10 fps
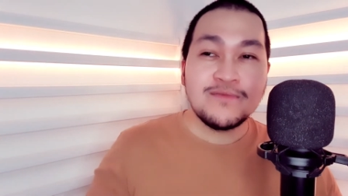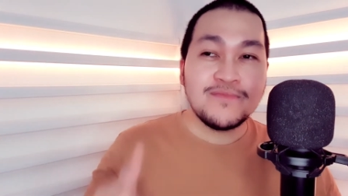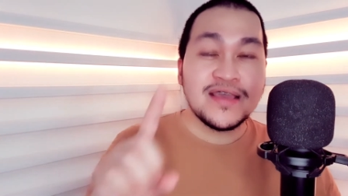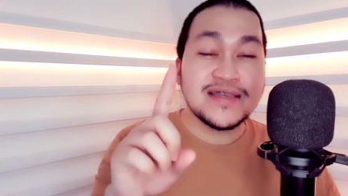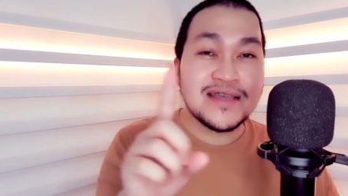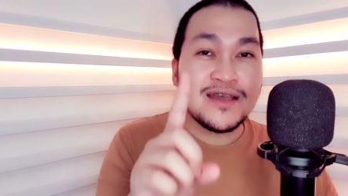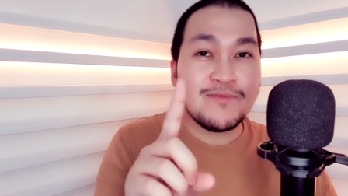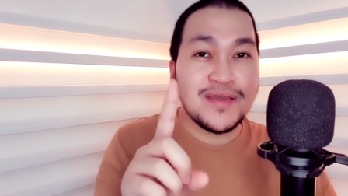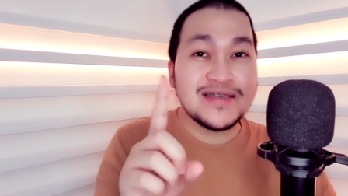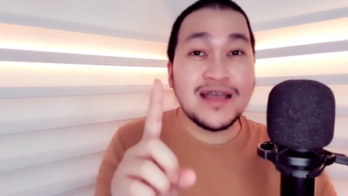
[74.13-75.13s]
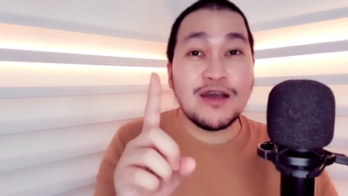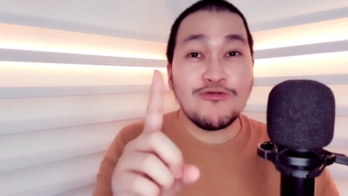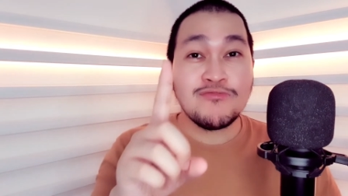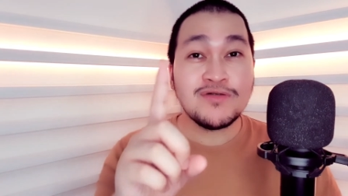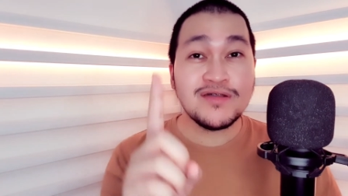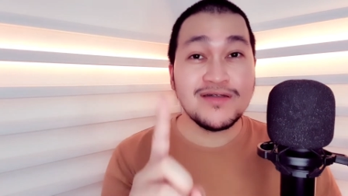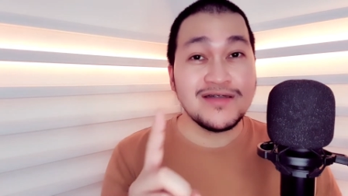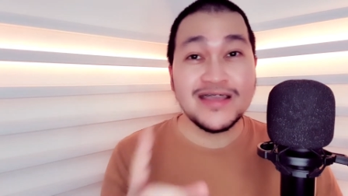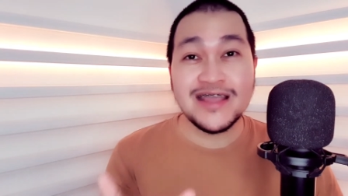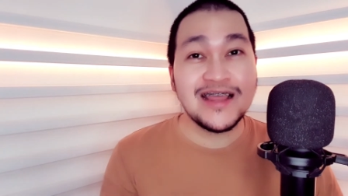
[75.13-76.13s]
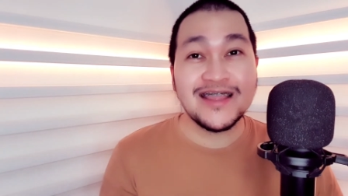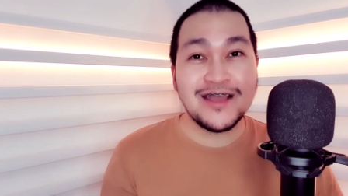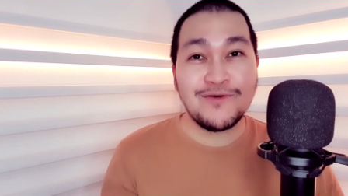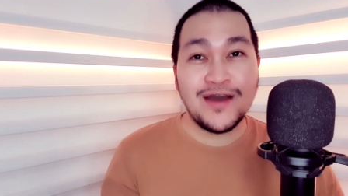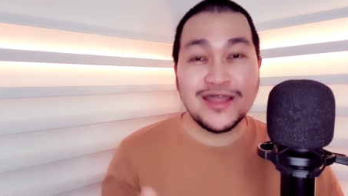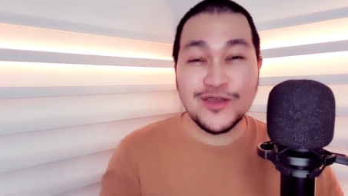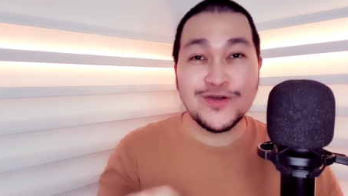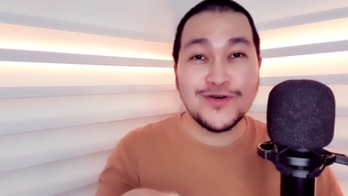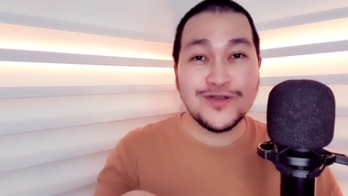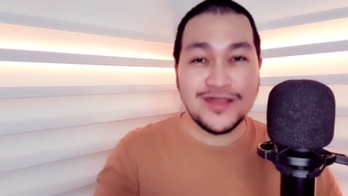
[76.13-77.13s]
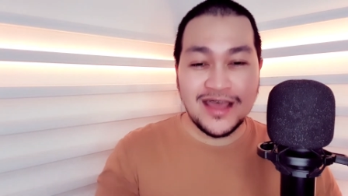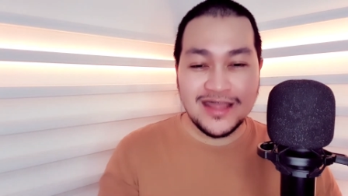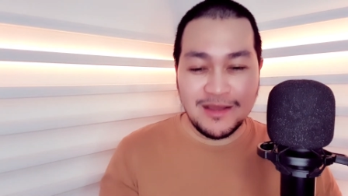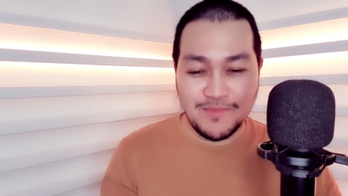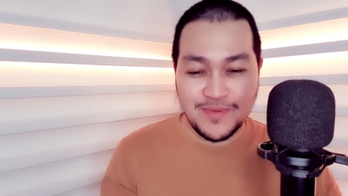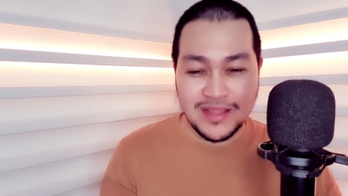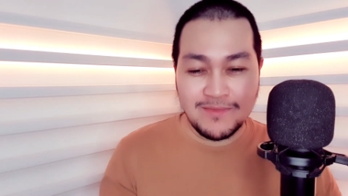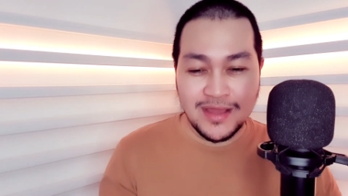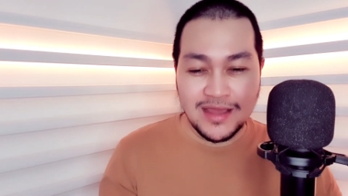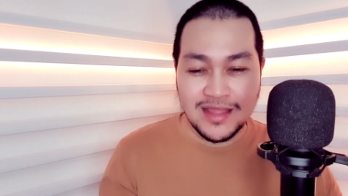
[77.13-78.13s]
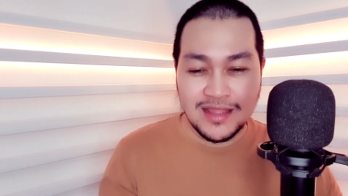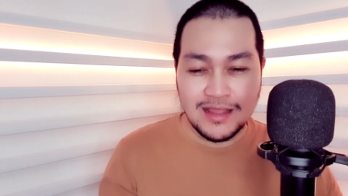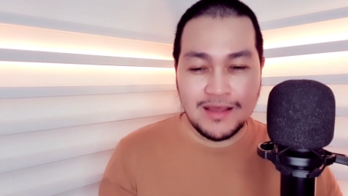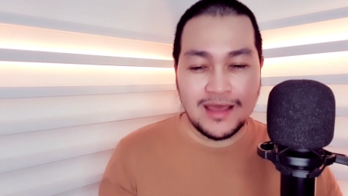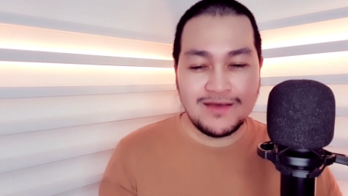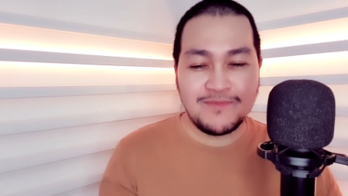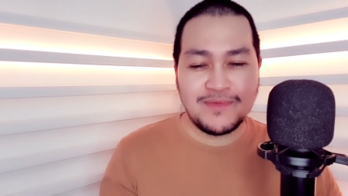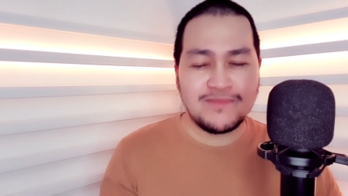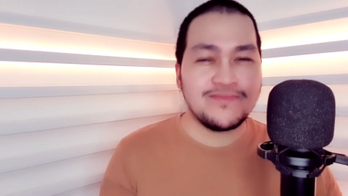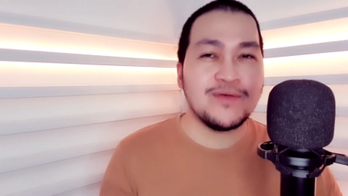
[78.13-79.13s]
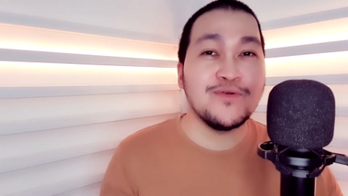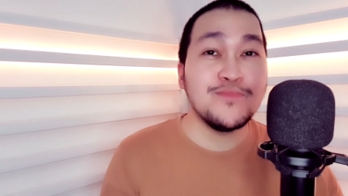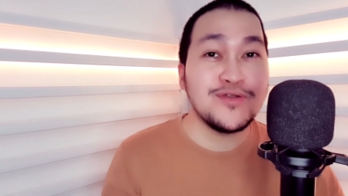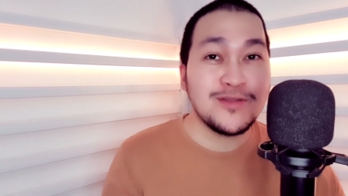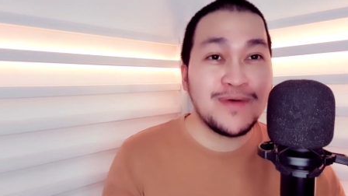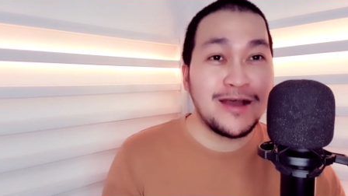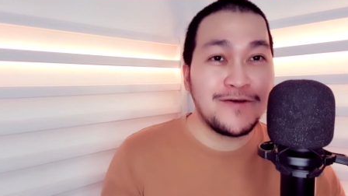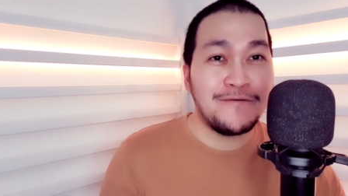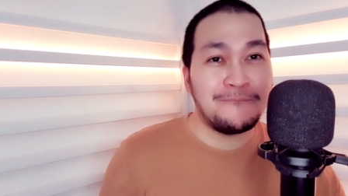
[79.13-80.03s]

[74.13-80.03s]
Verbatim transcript: May isa, may isa akong hindi talaga nagawa. Ito yon At ang pinamagat, nabubulol pa ako.